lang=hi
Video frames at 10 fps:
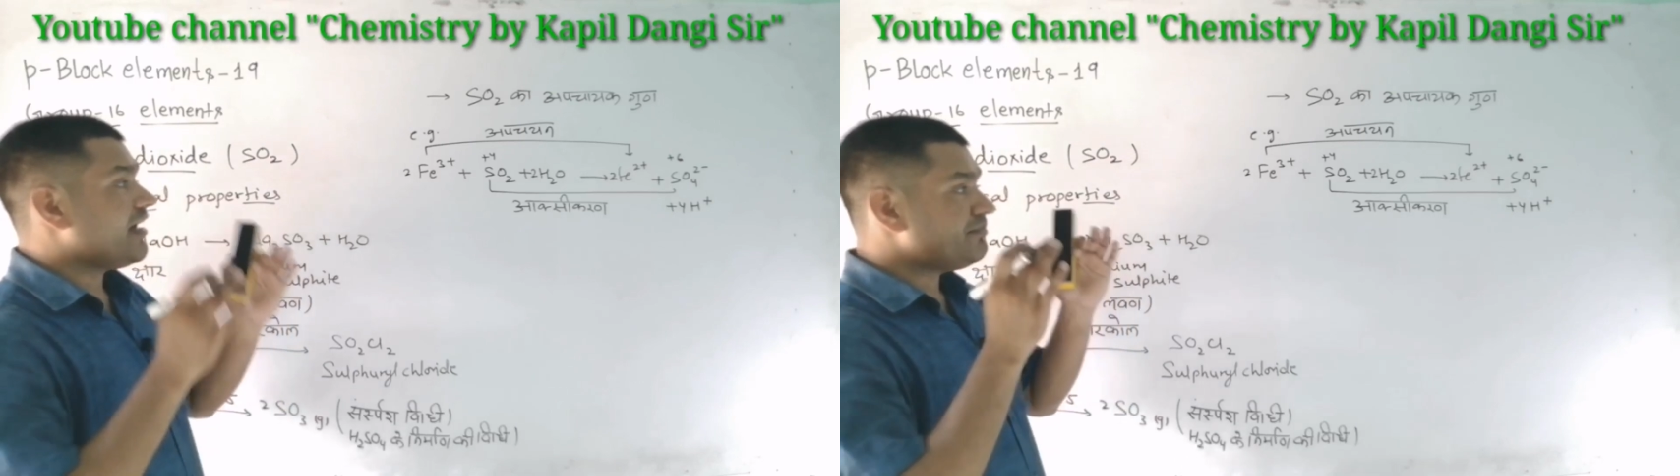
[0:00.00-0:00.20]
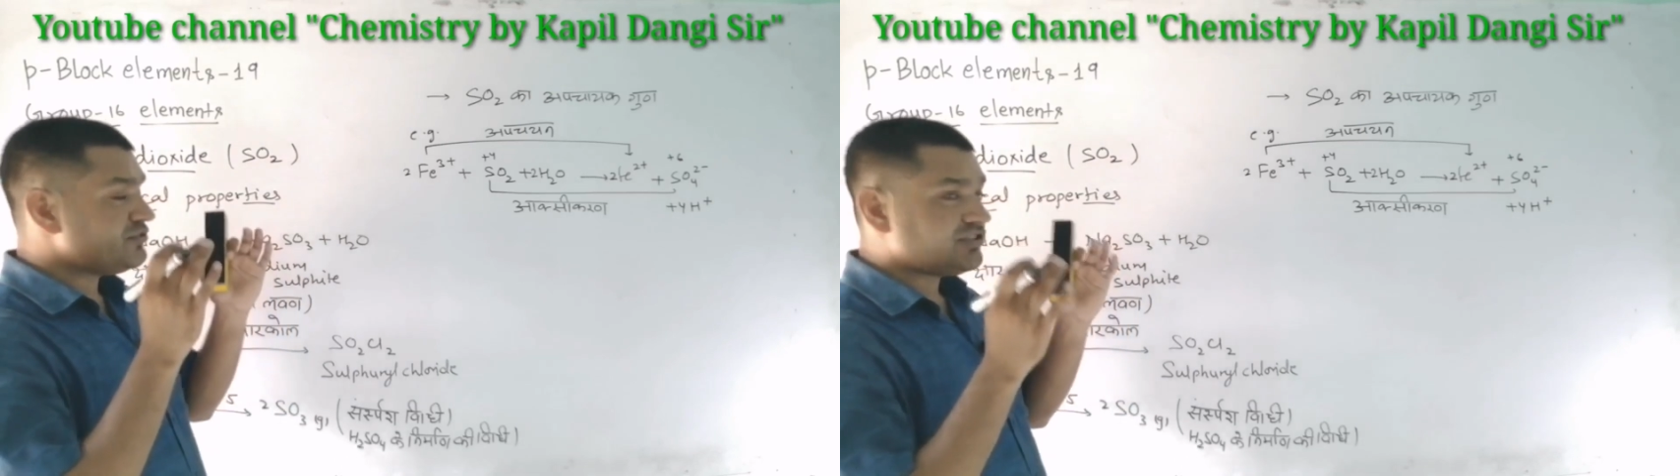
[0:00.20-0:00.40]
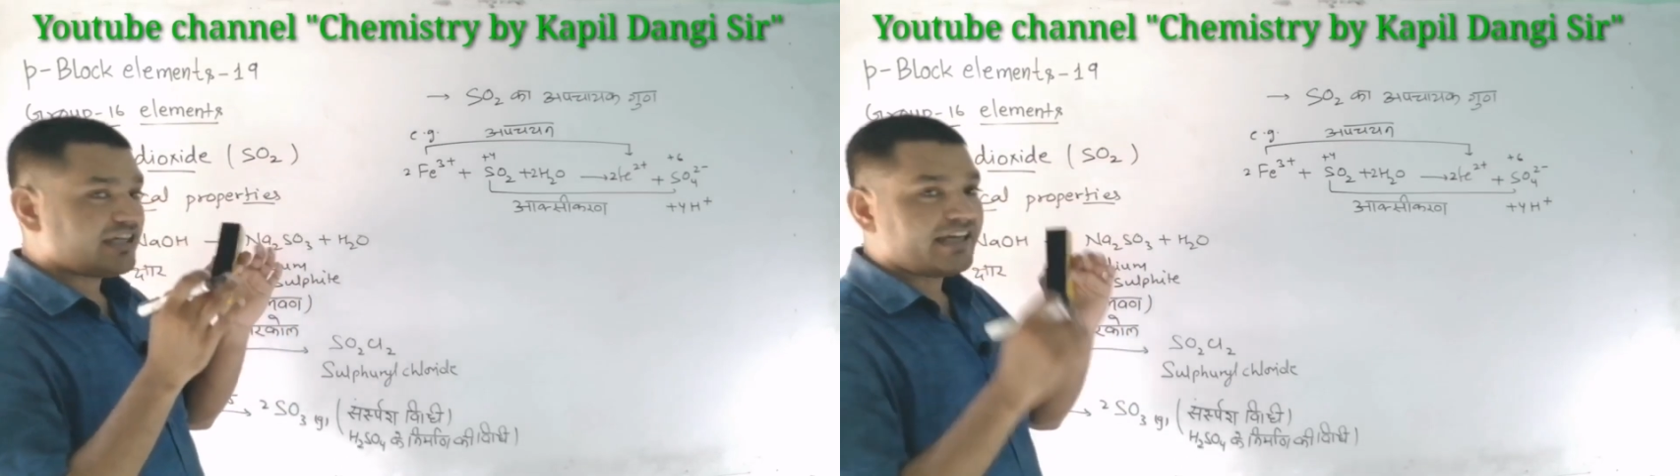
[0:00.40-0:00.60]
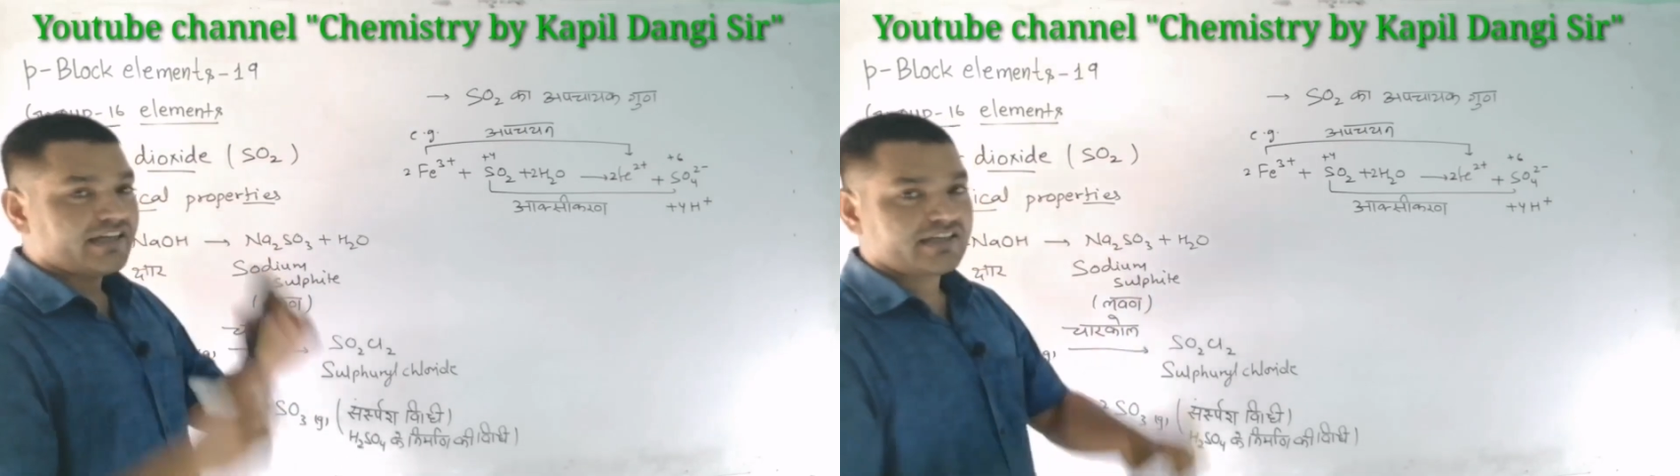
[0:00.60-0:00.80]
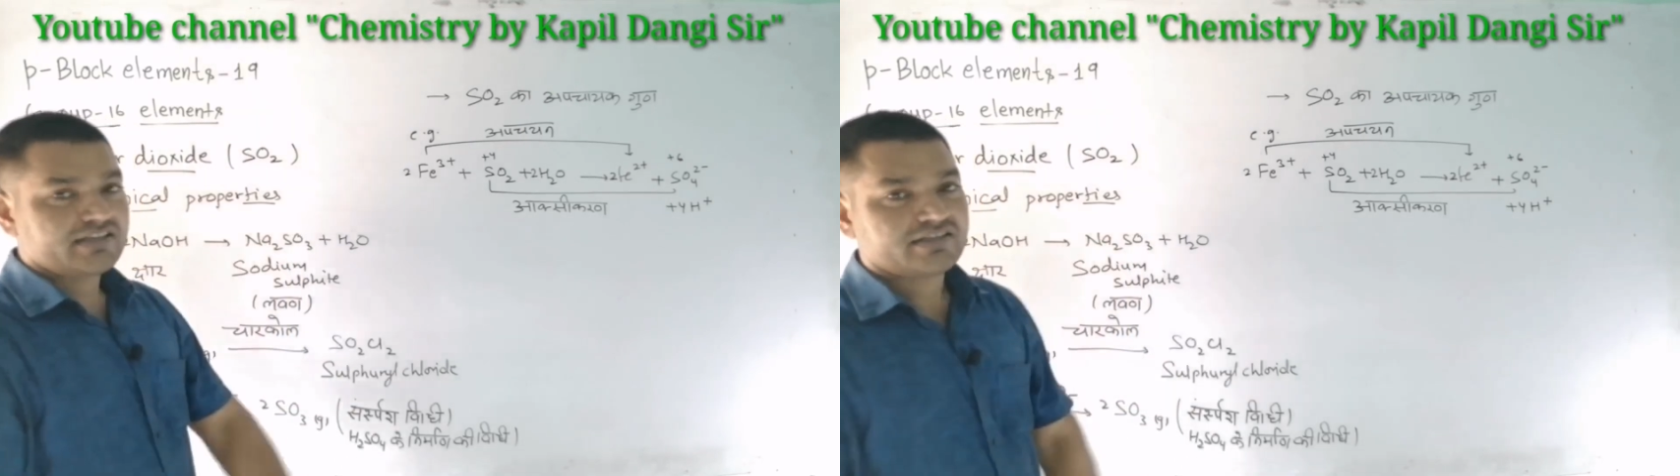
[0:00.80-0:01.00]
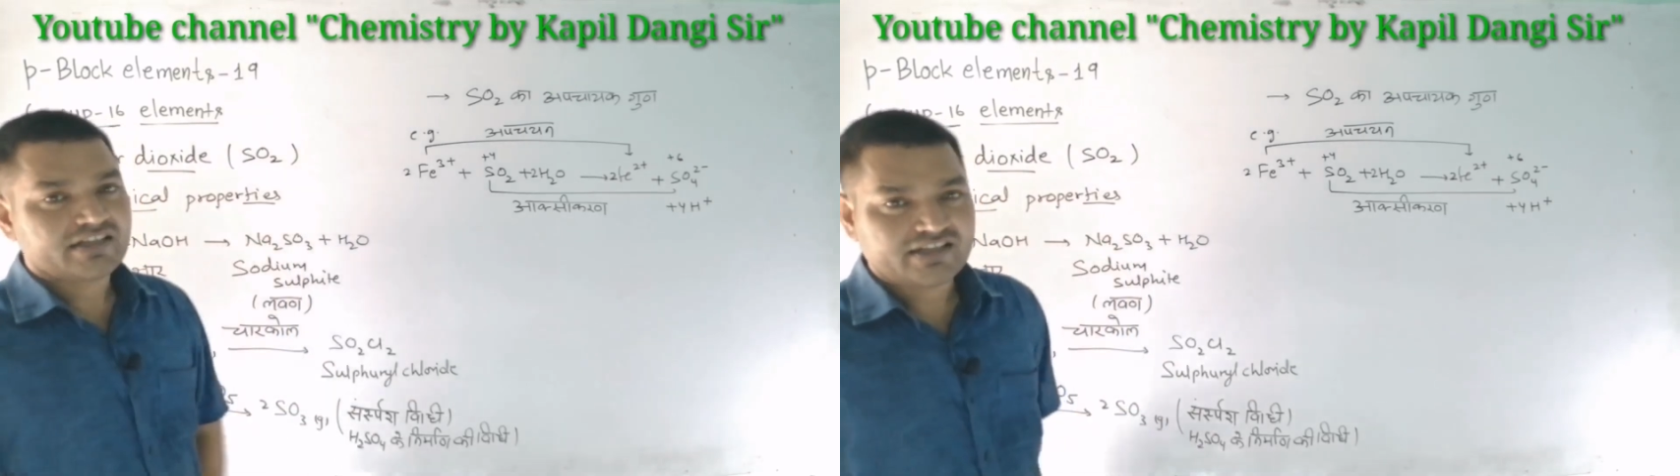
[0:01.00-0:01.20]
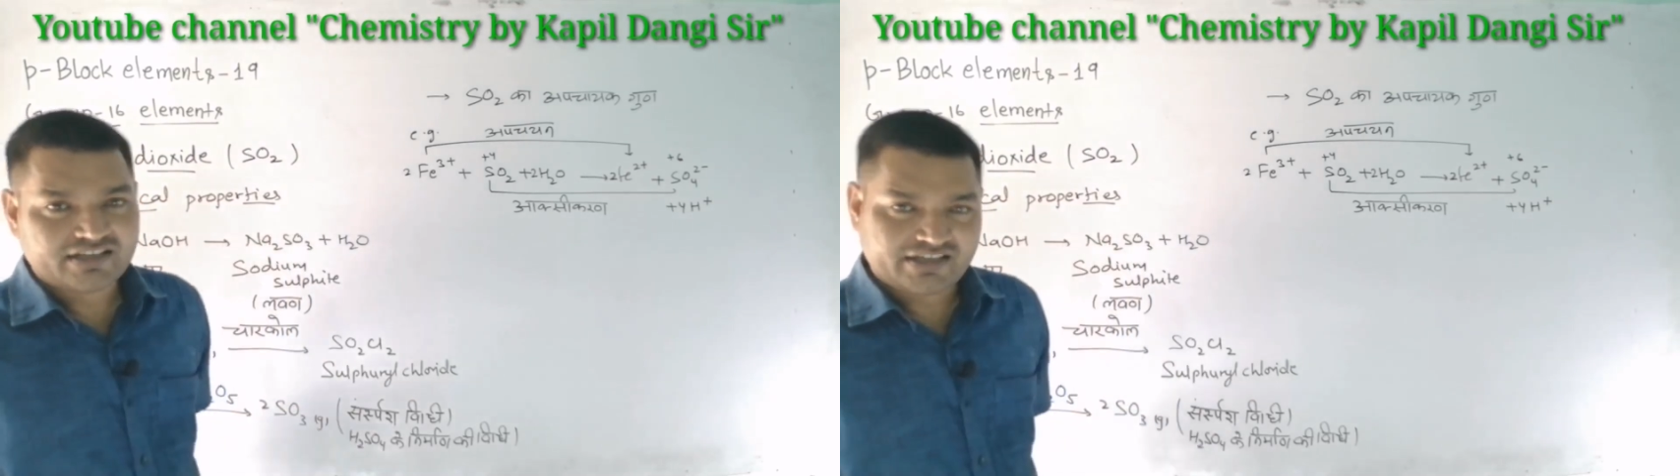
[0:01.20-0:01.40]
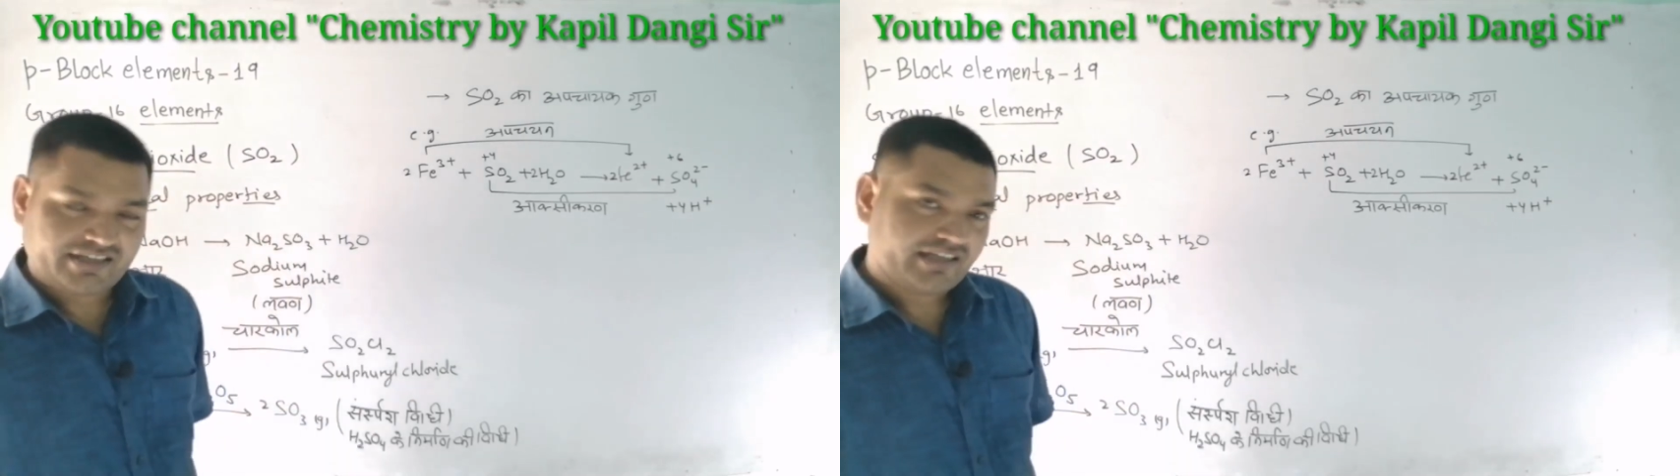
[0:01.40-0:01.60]
अब चायक की तरह
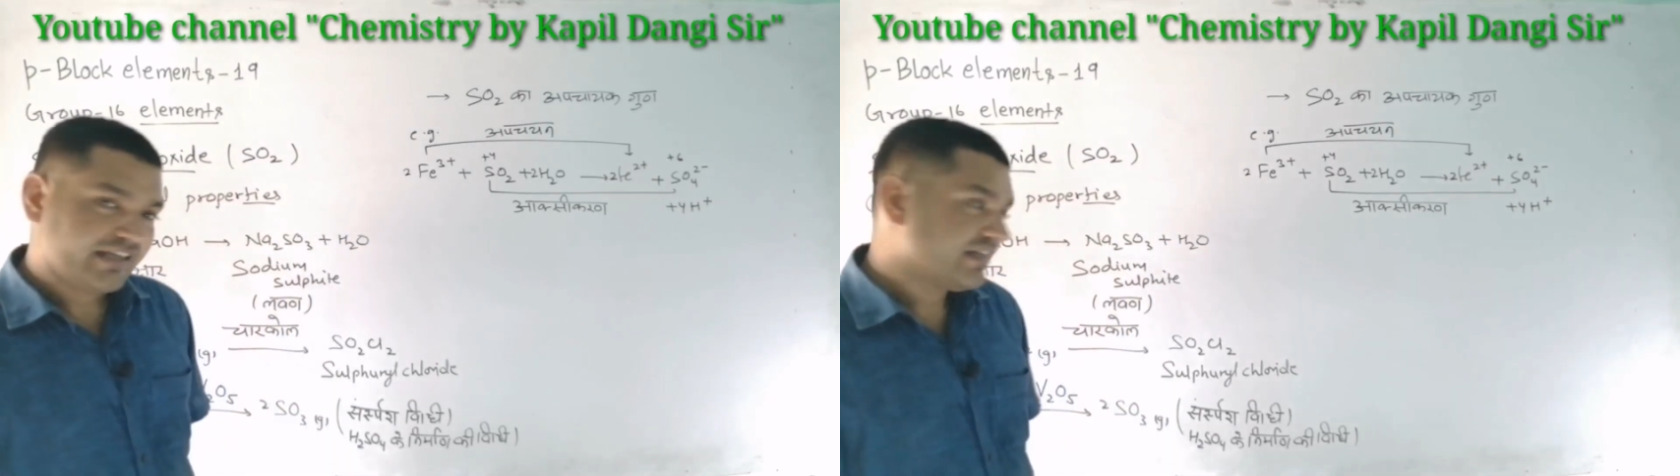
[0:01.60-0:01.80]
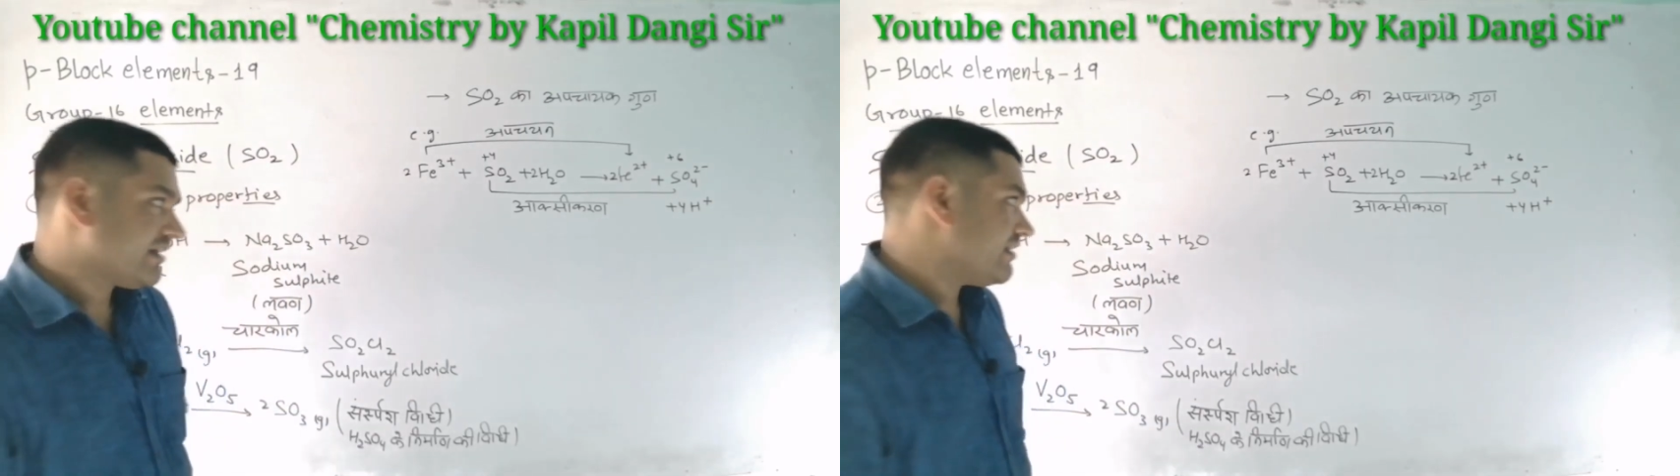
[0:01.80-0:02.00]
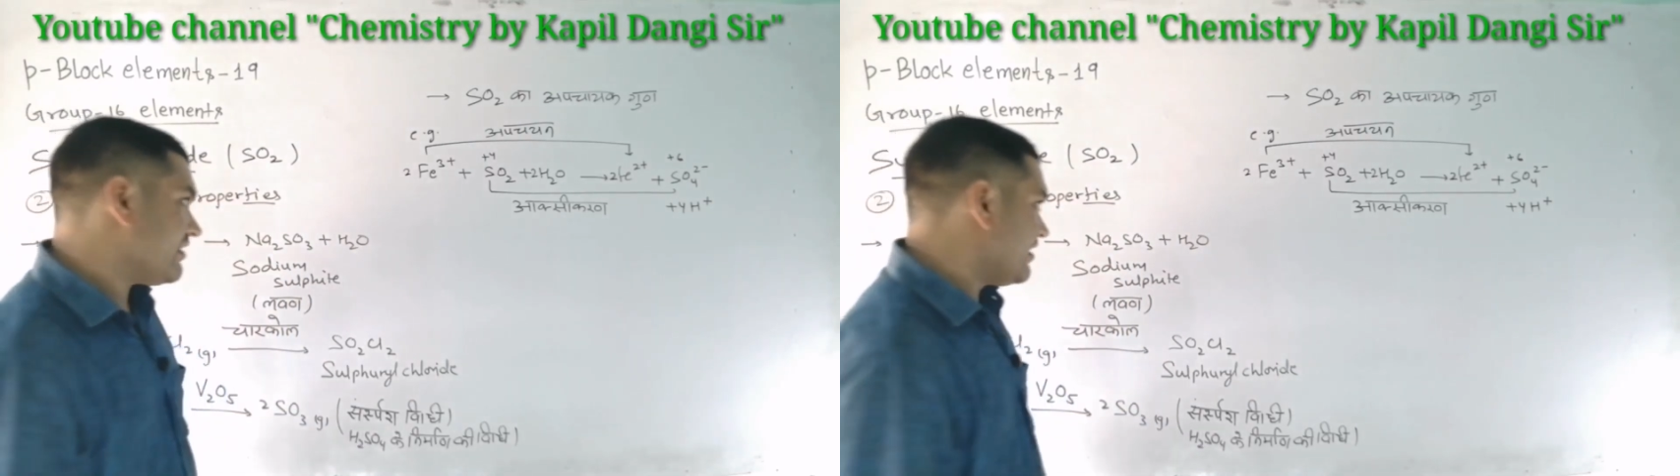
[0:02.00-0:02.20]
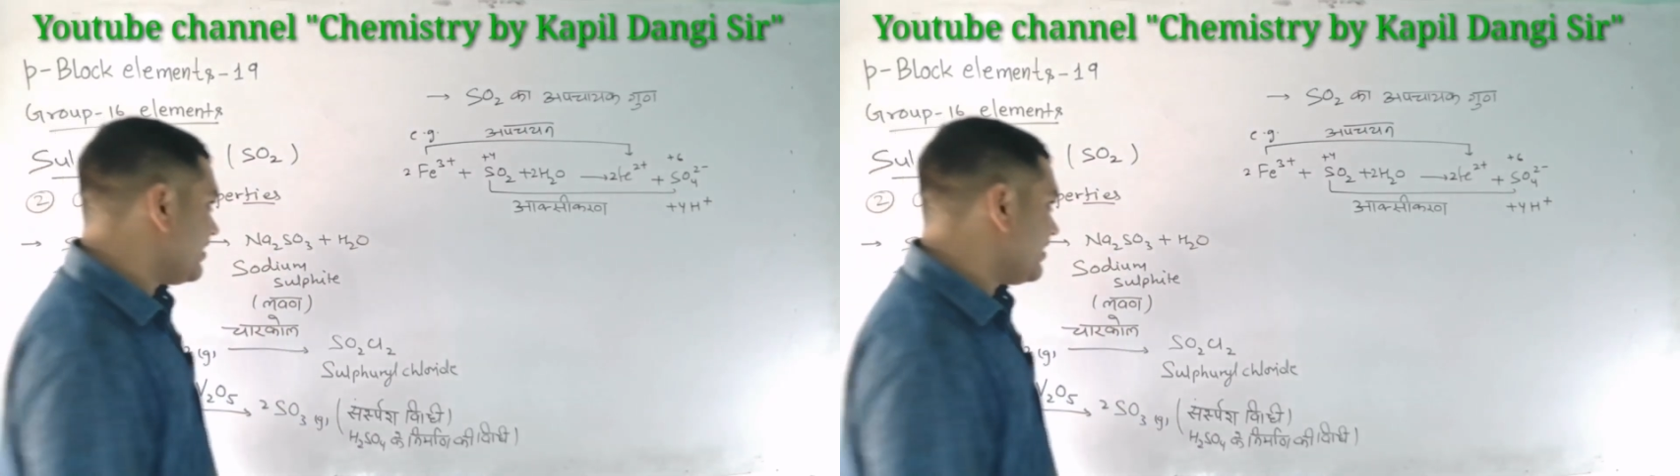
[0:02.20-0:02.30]
कार्य कर